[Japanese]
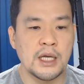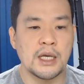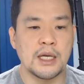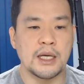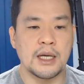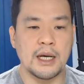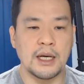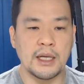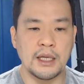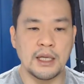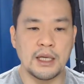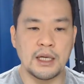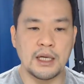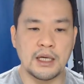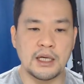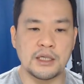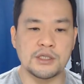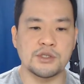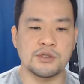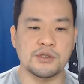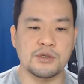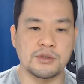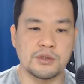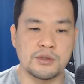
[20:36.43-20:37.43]
彼らが
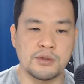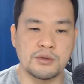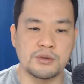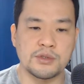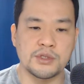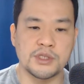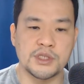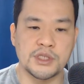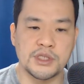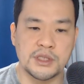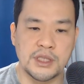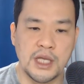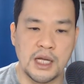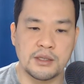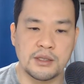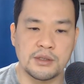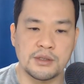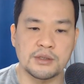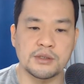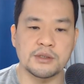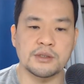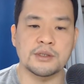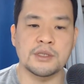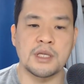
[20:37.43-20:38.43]
所属した
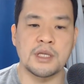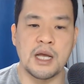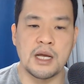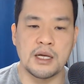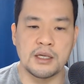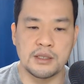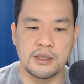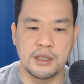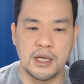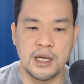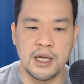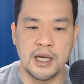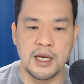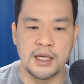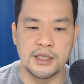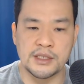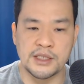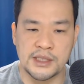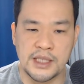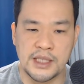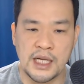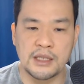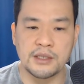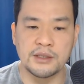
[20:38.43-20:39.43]
くな、えー、
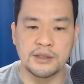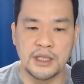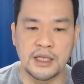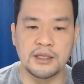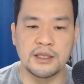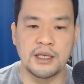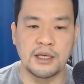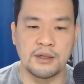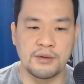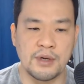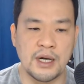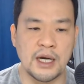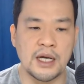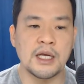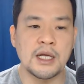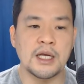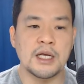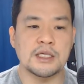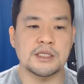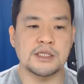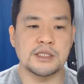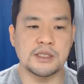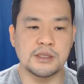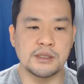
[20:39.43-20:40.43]
しなくなったのは、
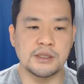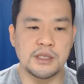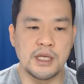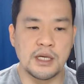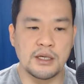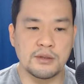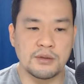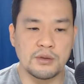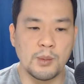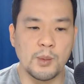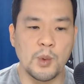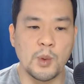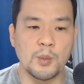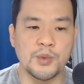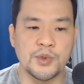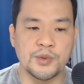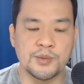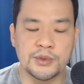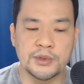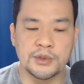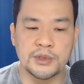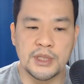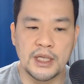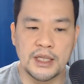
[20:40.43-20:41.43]
少なくとも部
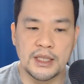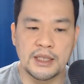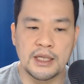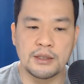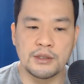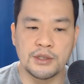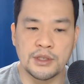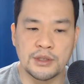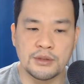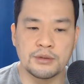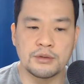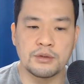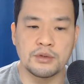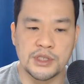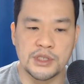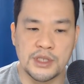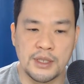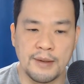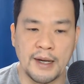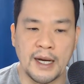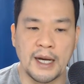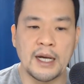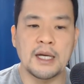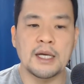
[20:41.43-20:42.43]
分的な理由とし
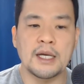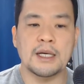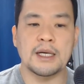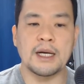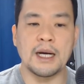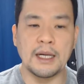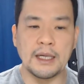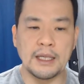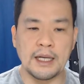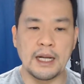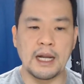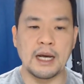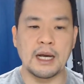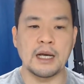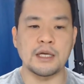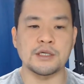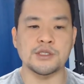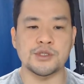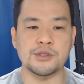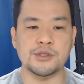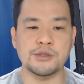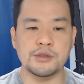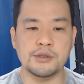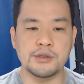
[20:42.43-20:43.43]
ては、彼らが
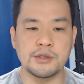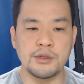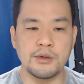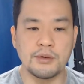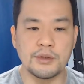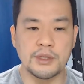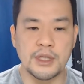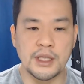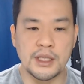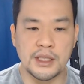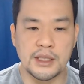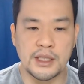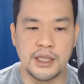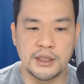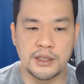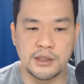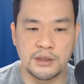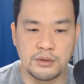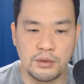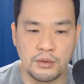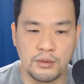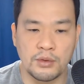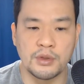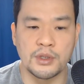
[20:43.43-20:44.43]
宗教的な
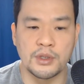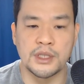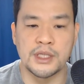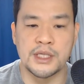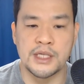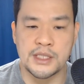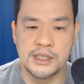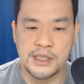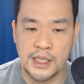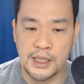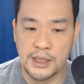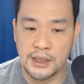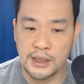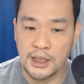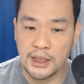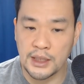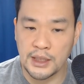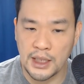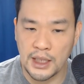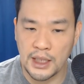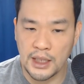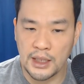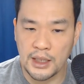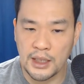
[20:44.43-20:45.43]
人を偽善
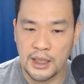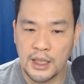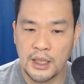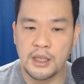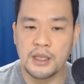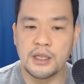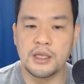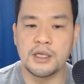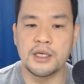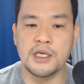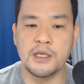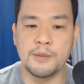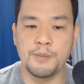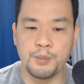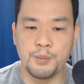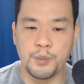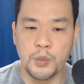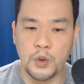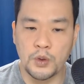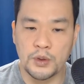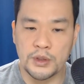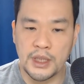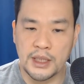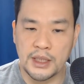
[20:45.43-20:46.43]
的で、一
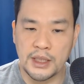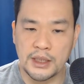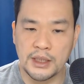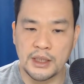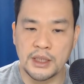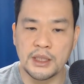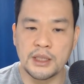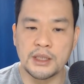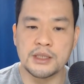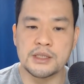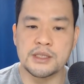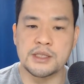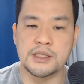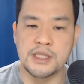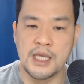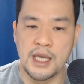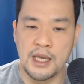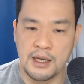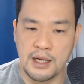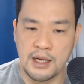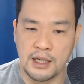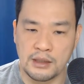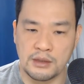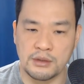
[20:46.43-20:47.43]
方的に
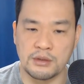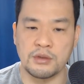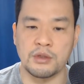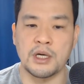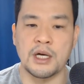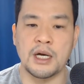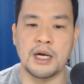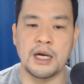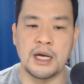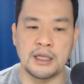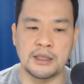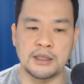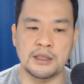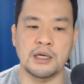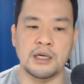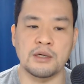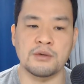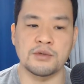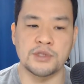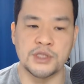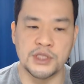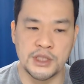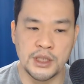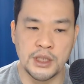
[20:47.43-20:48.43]
善悪の判
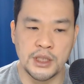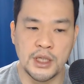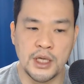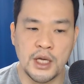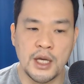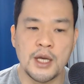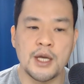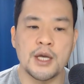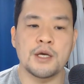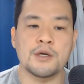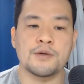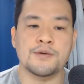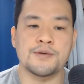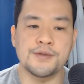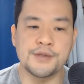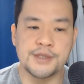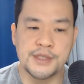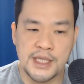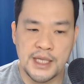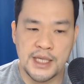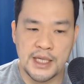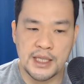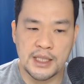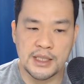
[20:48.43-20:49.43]
断をし、不
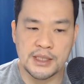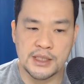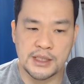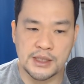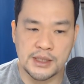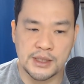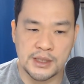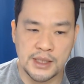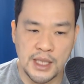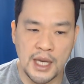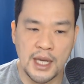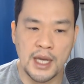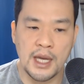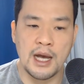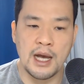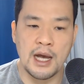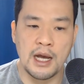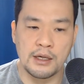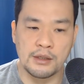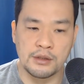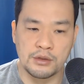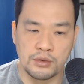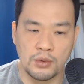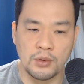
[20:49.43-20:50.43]
誠実で
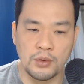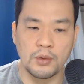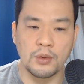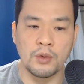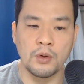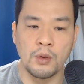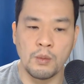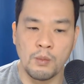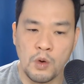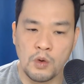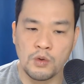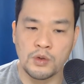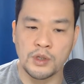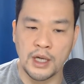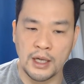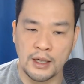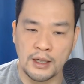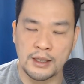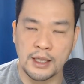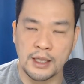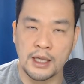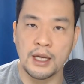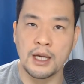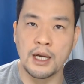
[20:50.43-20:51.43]
あると思うか
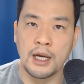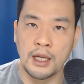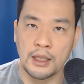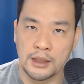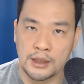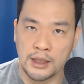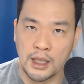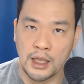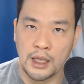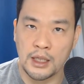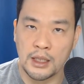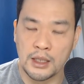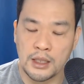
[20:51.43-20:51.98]
らであった。